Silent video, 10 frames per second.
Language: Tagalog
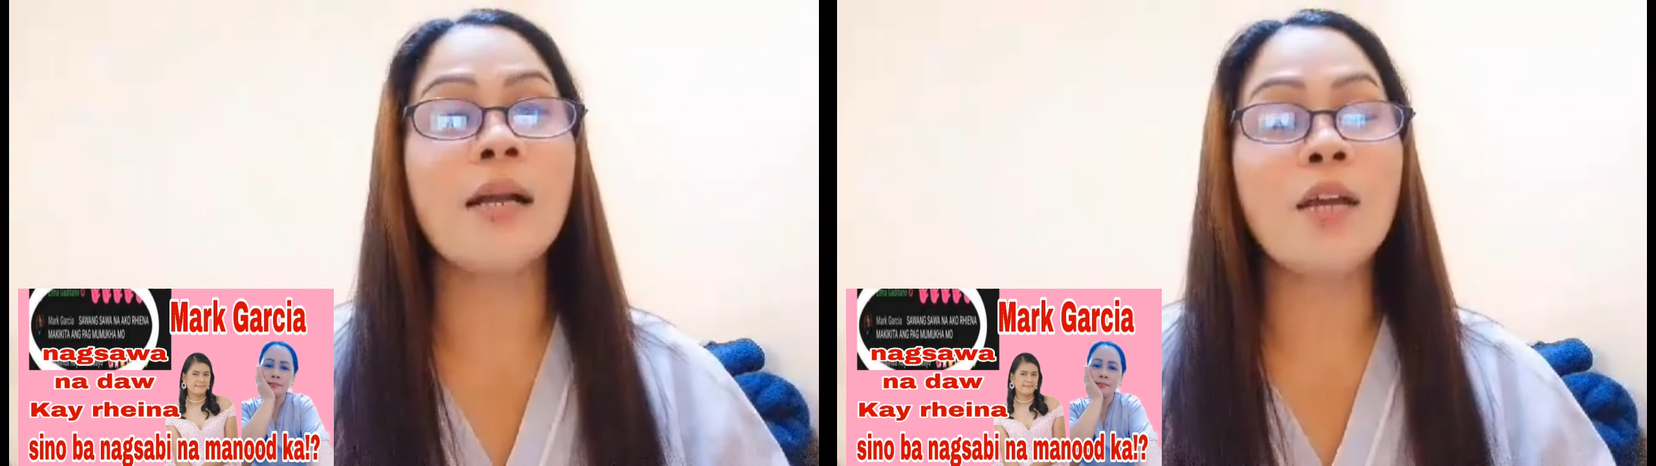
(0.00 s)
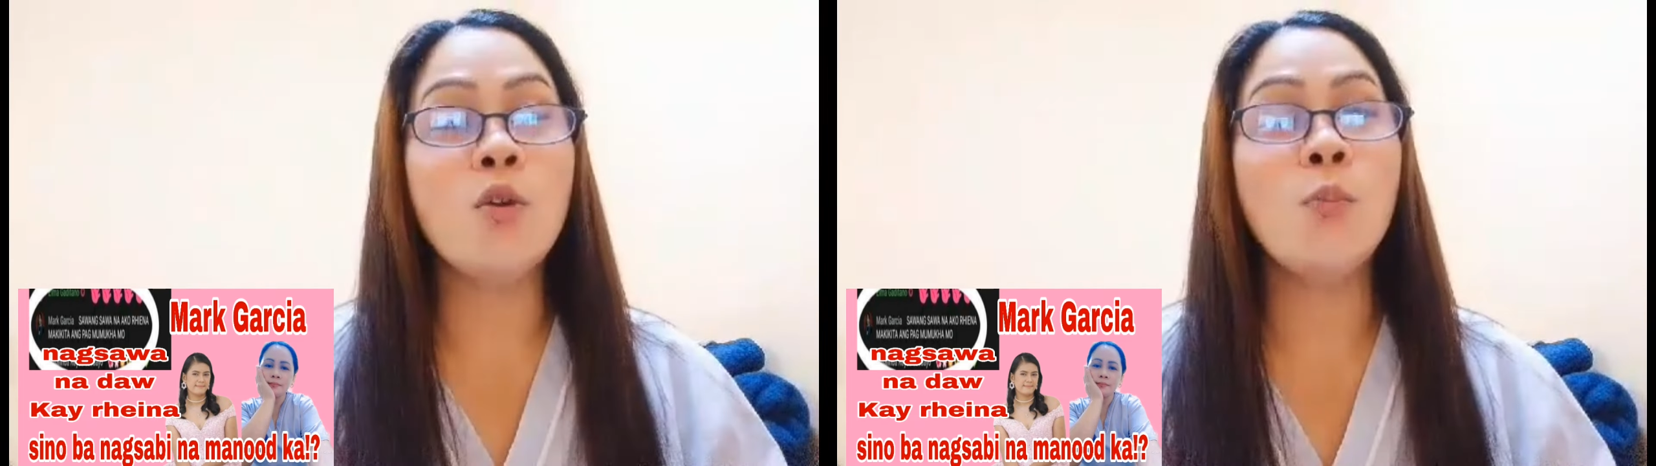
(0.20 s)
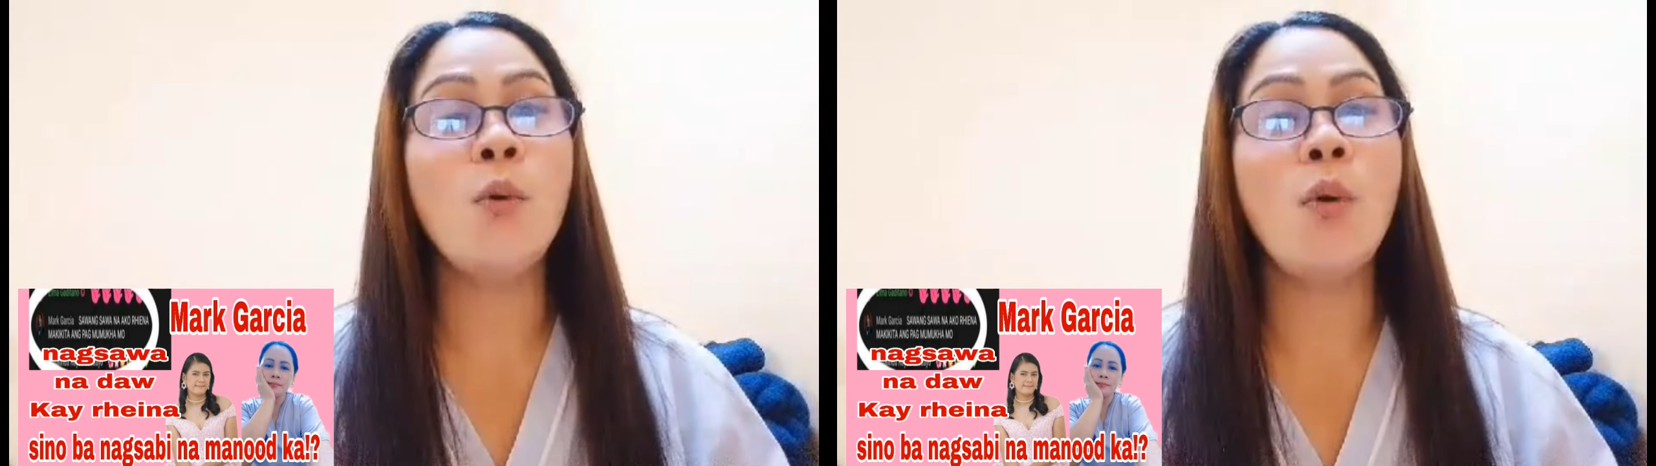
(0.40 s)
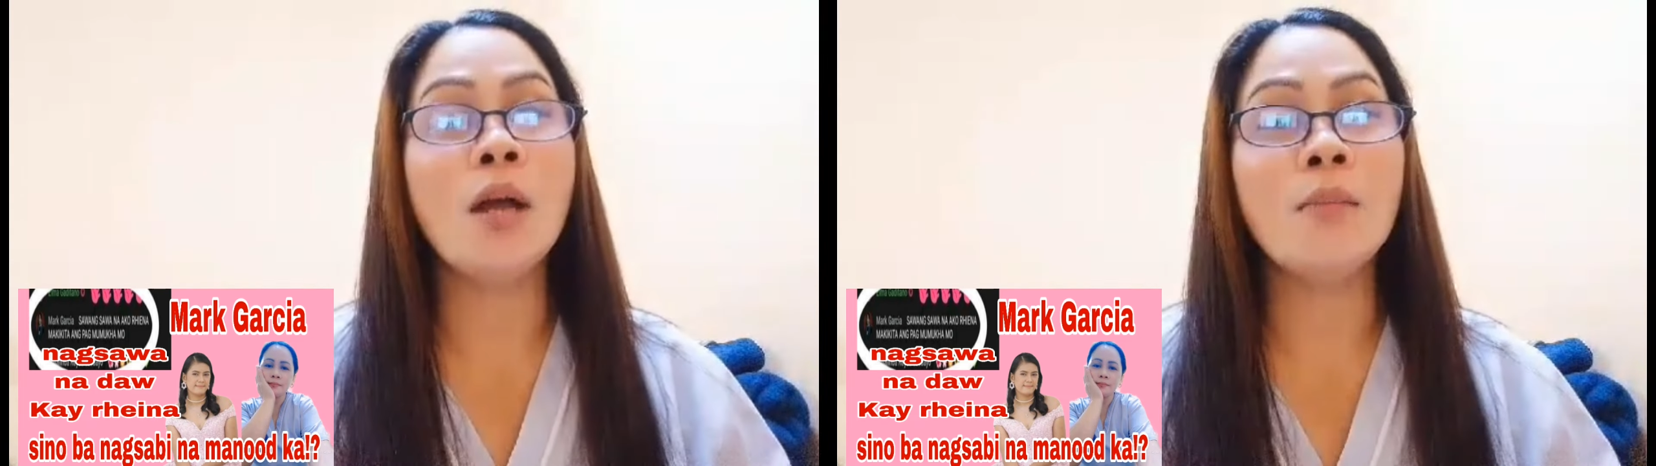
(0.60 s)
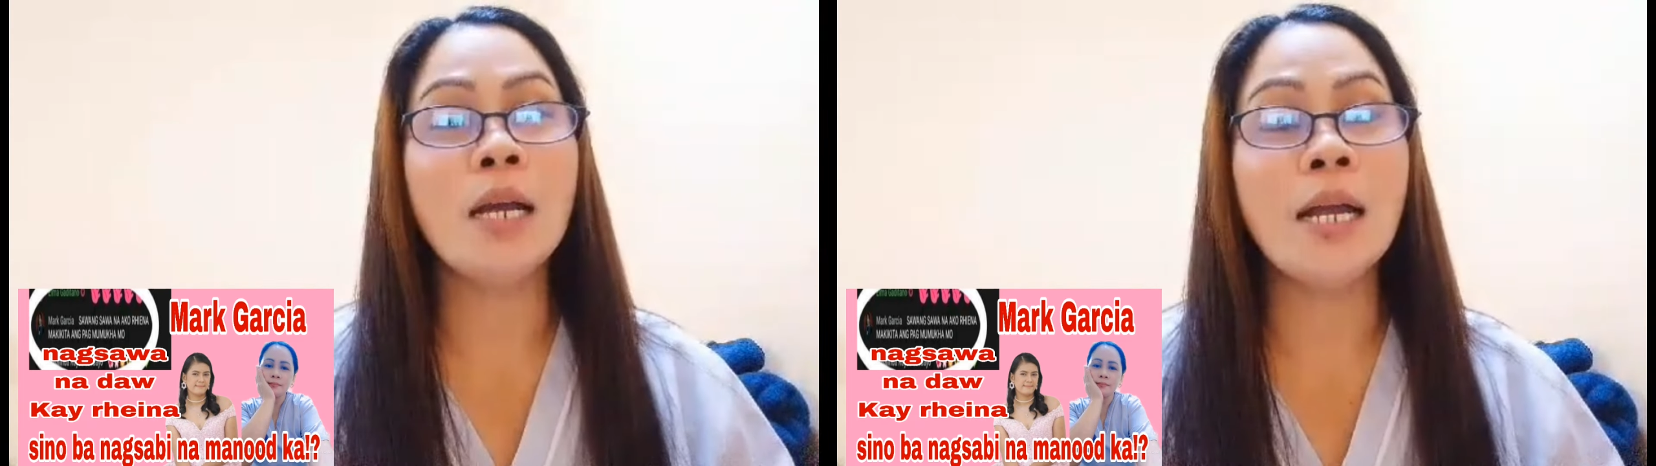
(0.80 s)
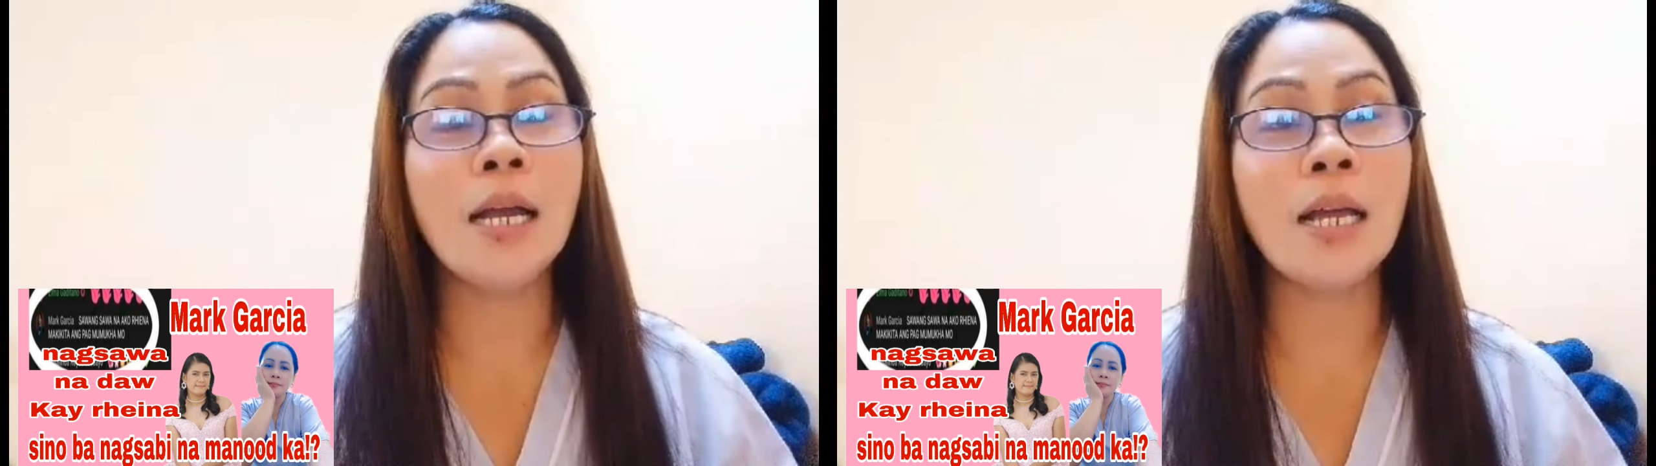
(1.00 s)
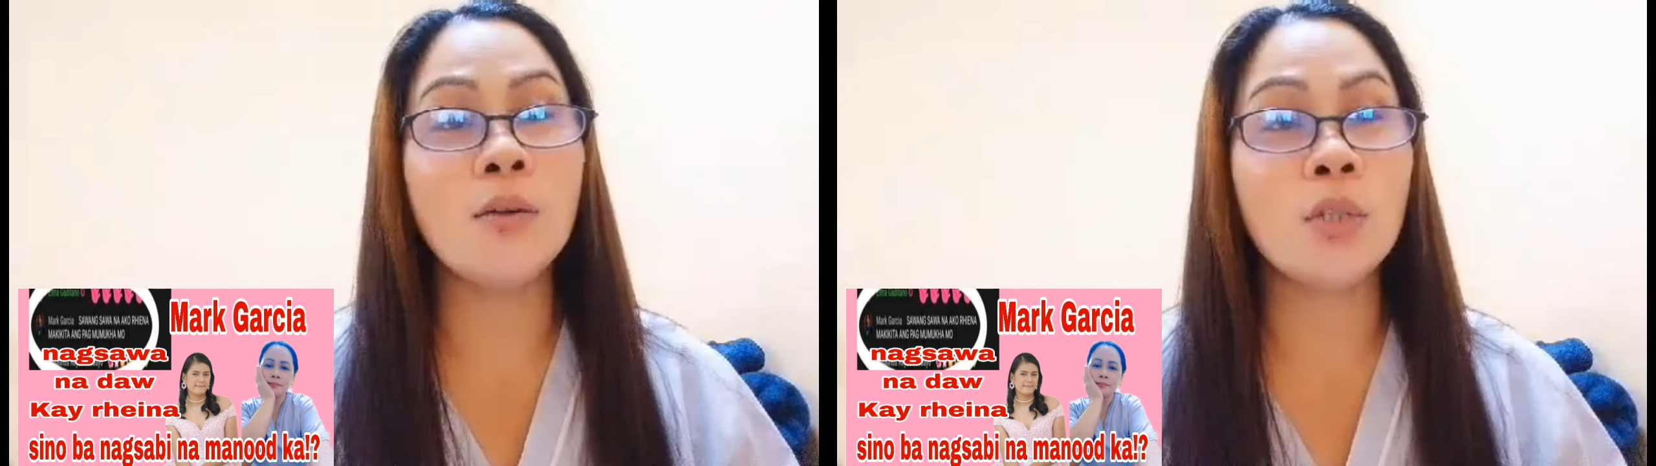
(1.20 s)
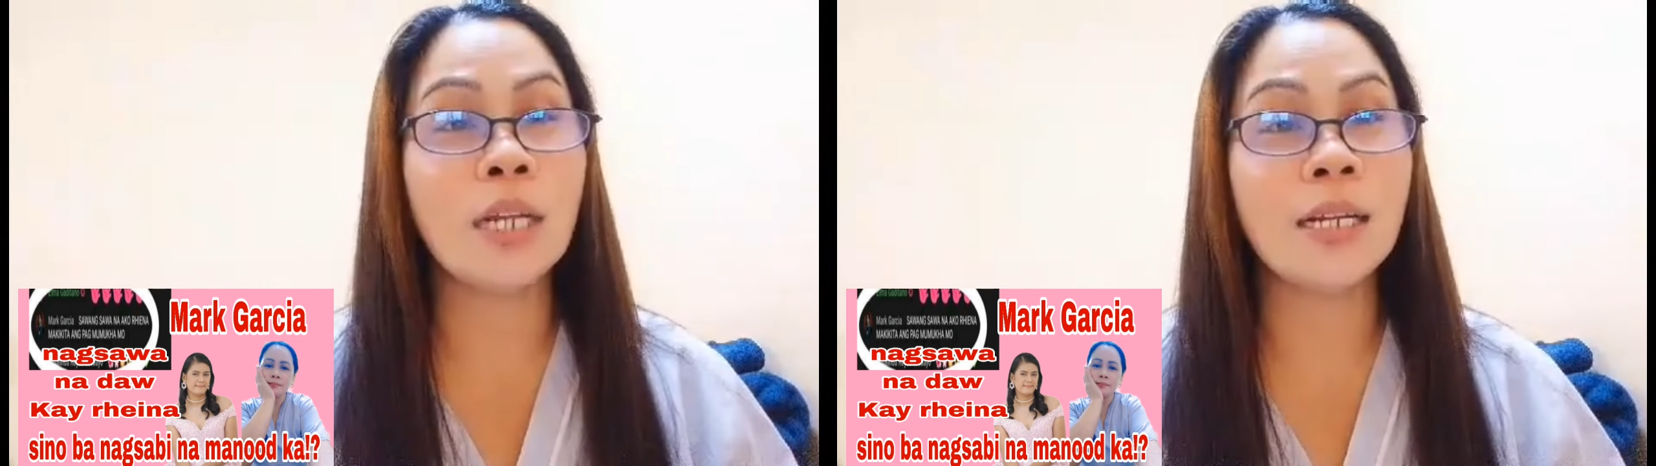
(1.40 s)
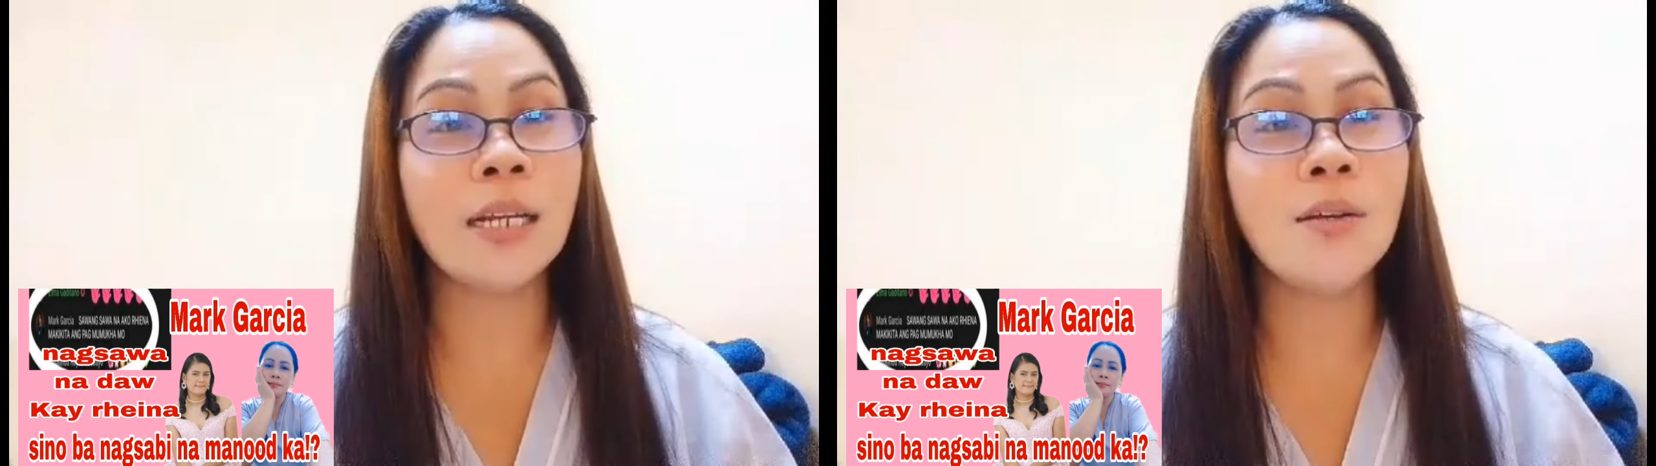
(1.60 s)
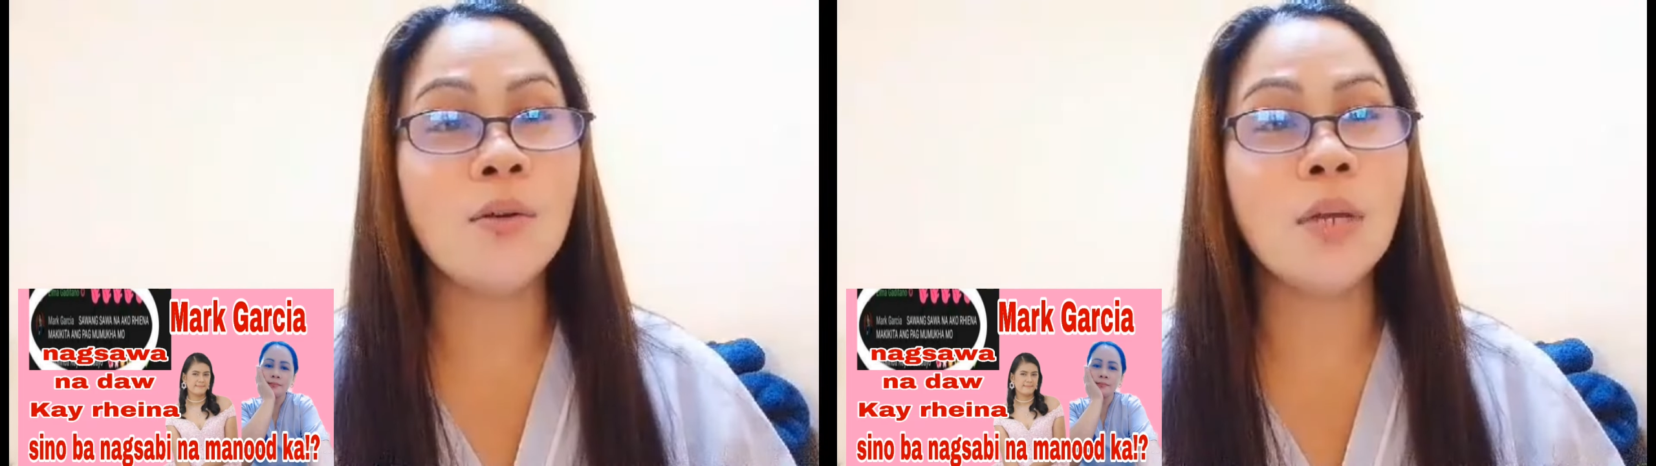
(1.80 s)
kayo po ang mga ano
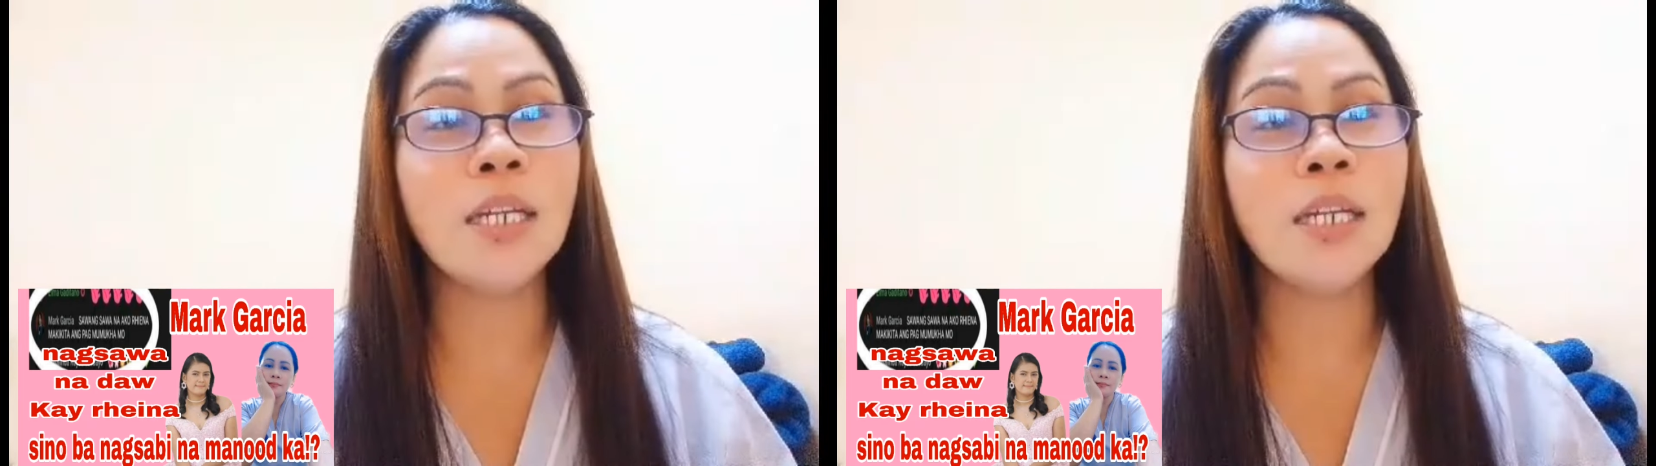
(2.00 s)
talaga, no?